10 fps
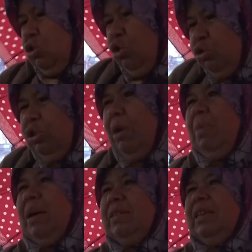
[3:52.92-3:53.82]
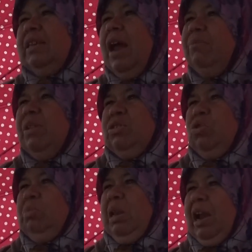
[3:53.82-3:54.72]
Çocuğuna mı baksın kira mı versin
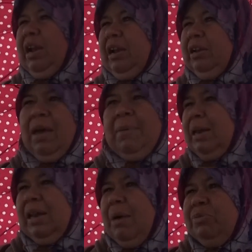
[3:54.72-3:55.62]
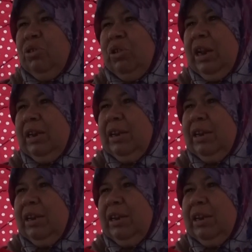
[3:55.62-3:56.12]
10 milyarla? Emekli ne yapsın bundan?